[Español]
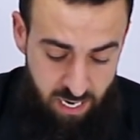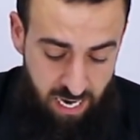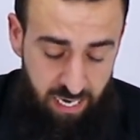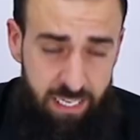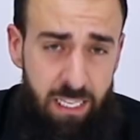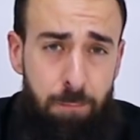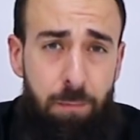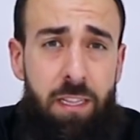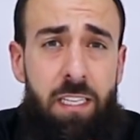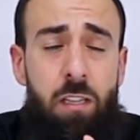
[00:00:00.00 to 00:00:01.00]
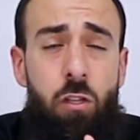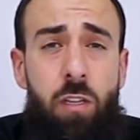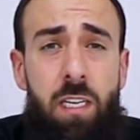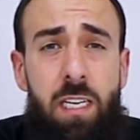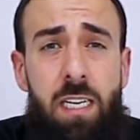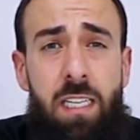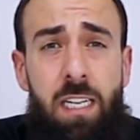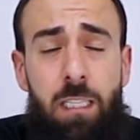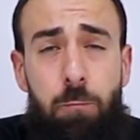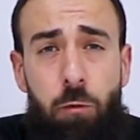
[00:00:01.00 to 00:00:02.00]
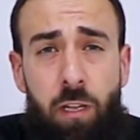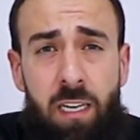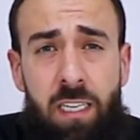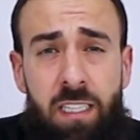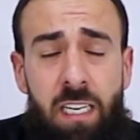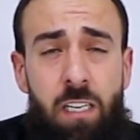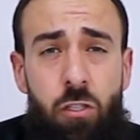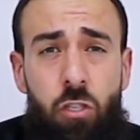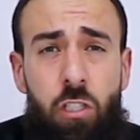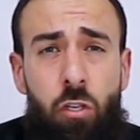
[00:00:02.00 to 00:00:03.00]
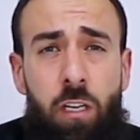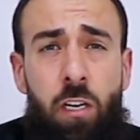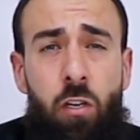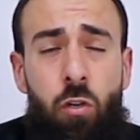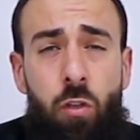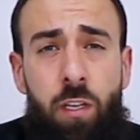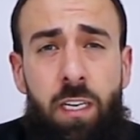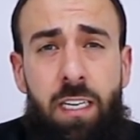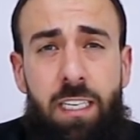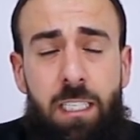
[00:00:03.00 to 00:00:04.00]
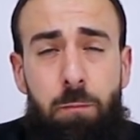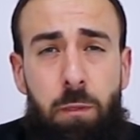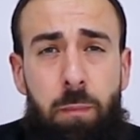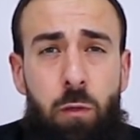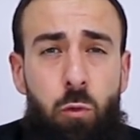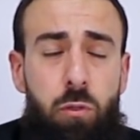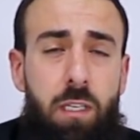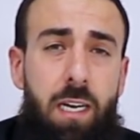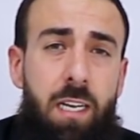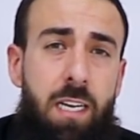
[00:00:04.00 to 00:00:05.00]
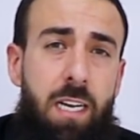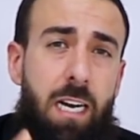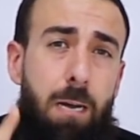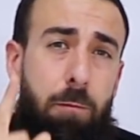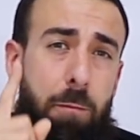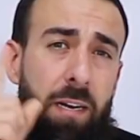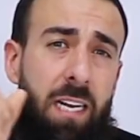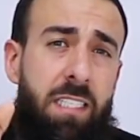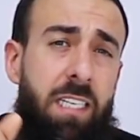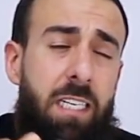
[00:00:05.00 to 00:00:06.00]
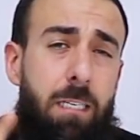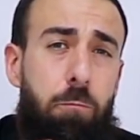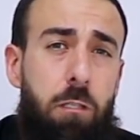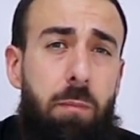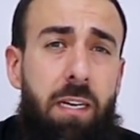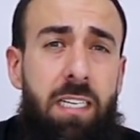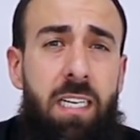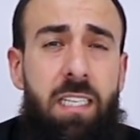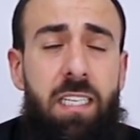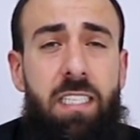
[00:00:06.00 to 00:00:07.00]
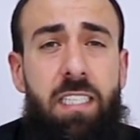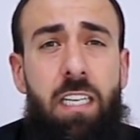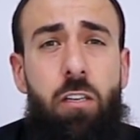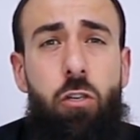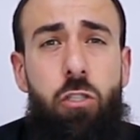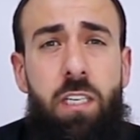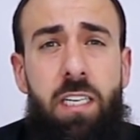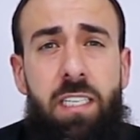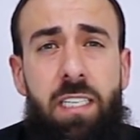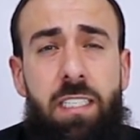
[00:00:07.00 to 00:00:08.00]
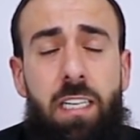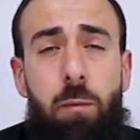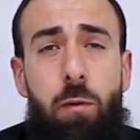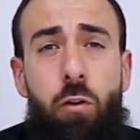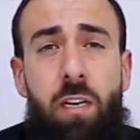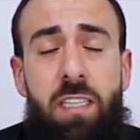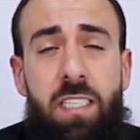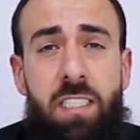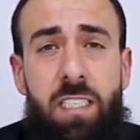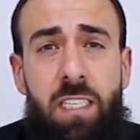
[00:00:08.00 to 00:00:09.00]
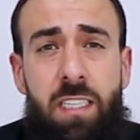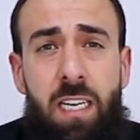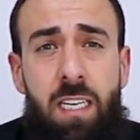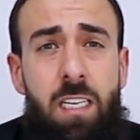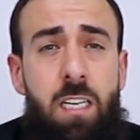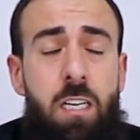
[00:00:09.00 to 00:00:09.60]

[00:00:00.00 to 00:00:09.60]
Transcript: Aquí dependiendo del tipo de atleta, yo tengo que reconocer que siempre me gusta la primera serie, pues imagínate, si tengo series a lo mejor a 3.30,